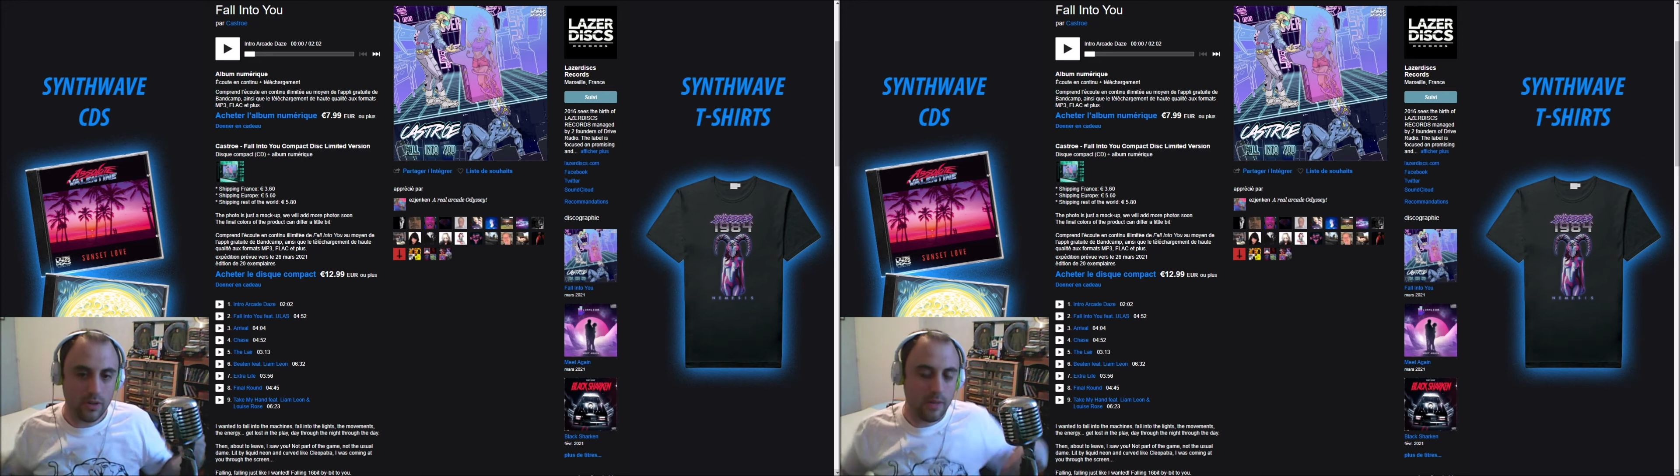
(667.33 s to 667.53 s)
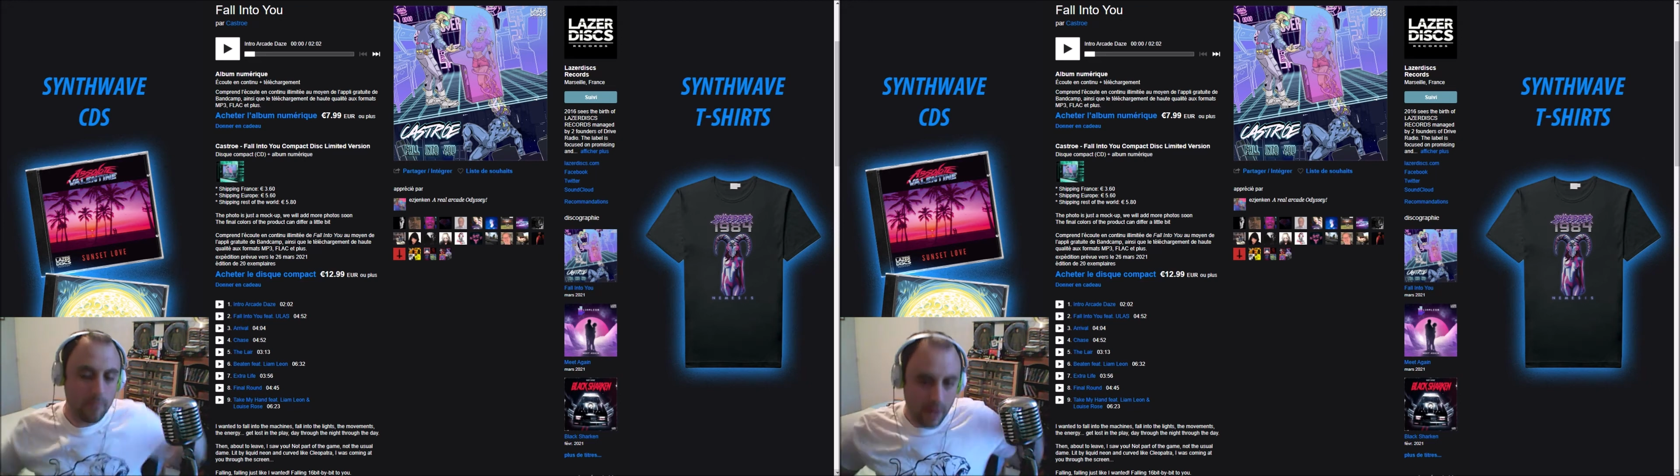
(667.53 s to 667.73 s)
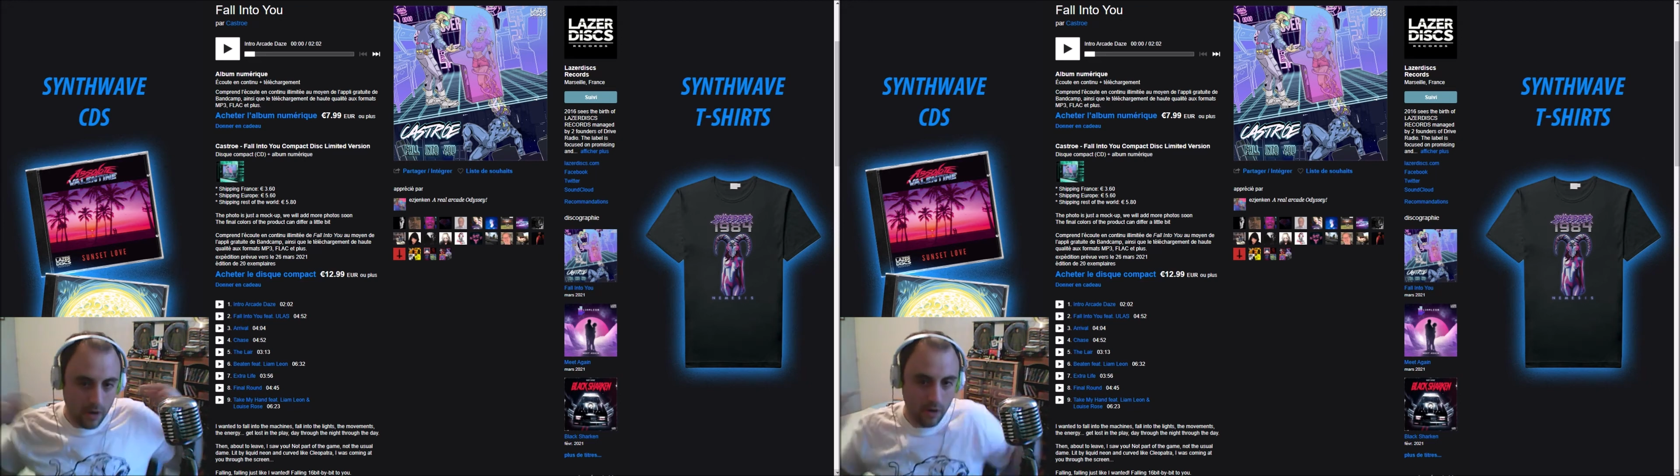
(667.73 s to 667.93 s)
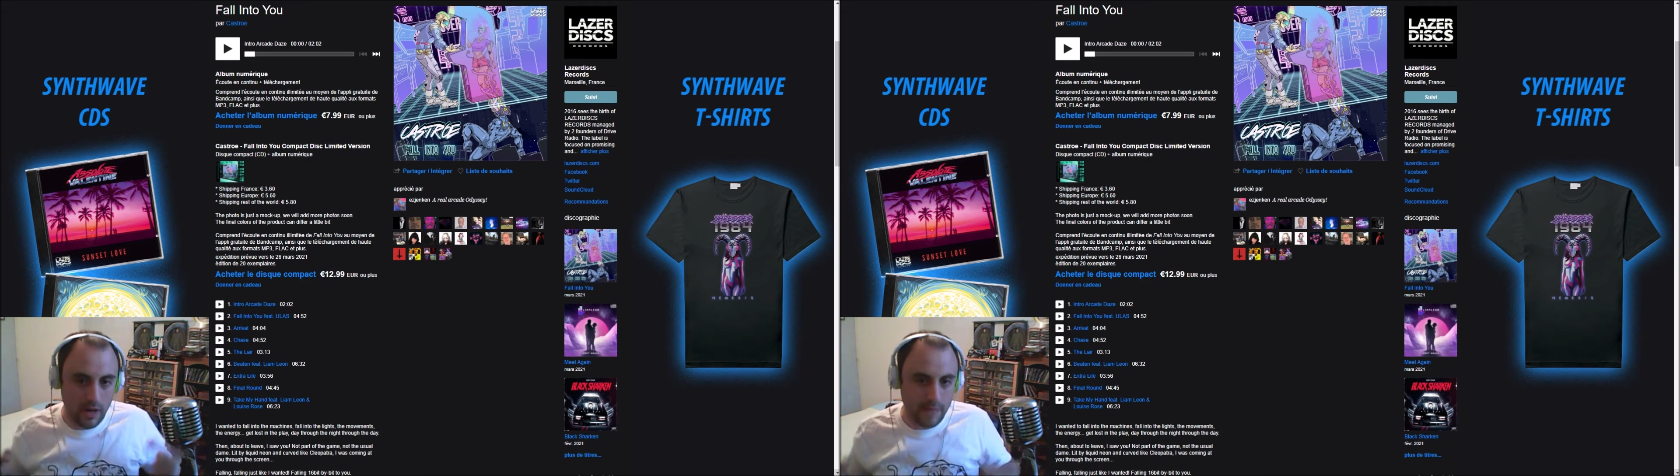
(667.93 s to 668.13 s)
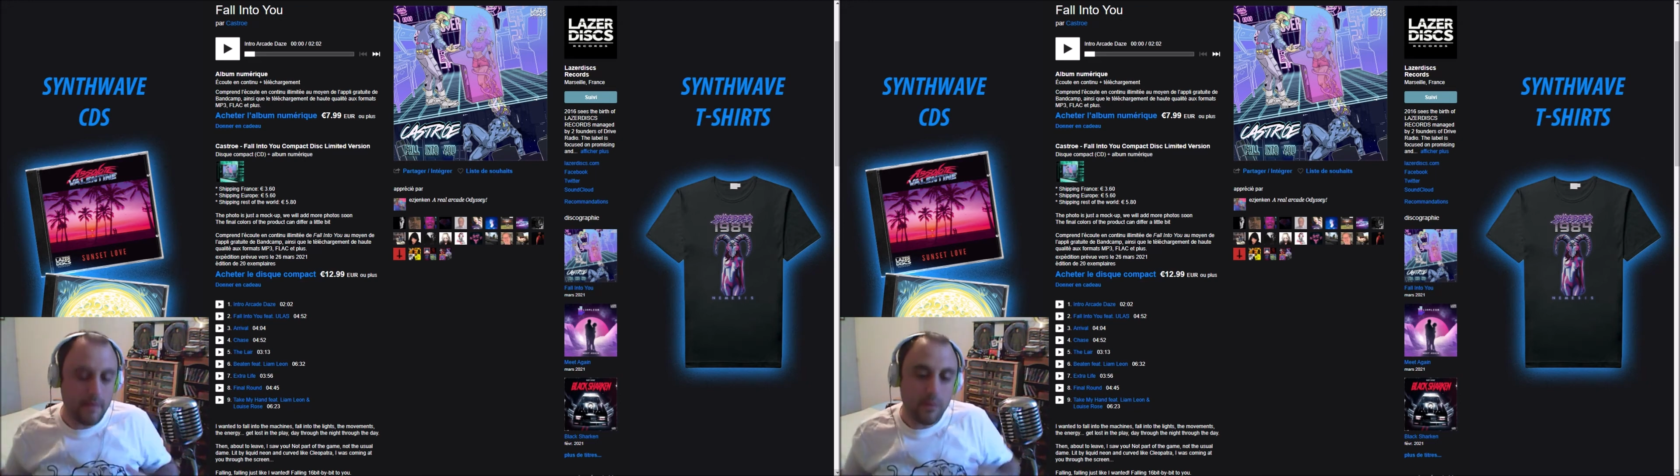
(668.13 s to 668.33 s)
les
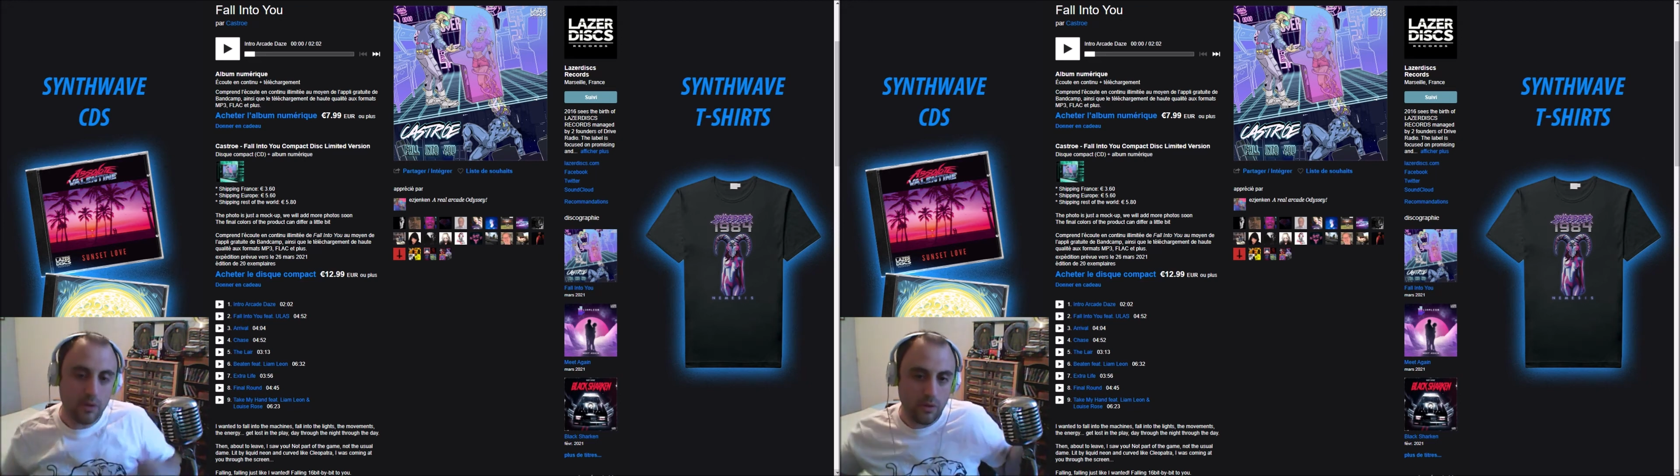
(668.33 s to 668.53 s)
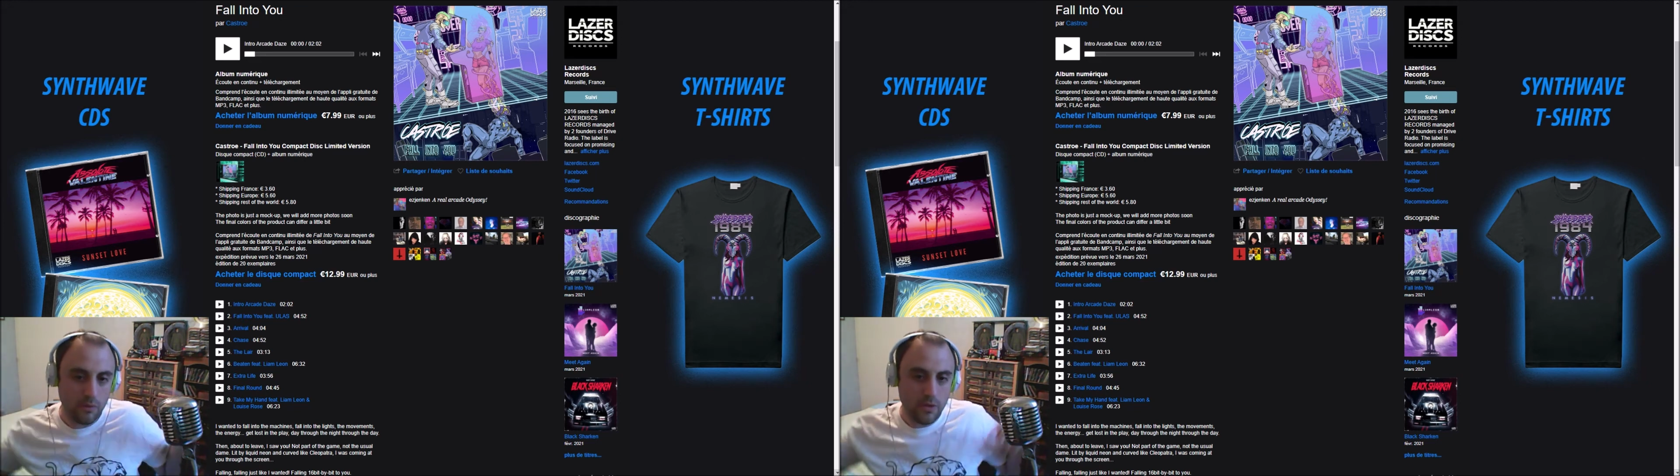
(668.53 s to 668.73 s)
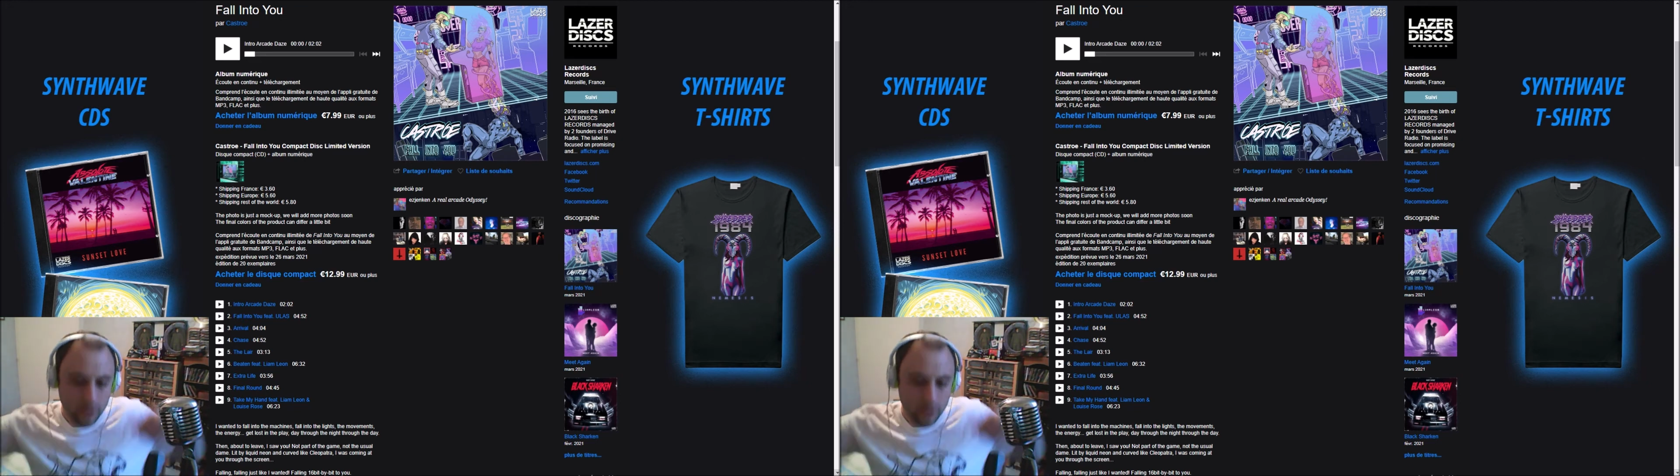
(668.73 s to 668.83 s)
paroles et même dans l'ambiance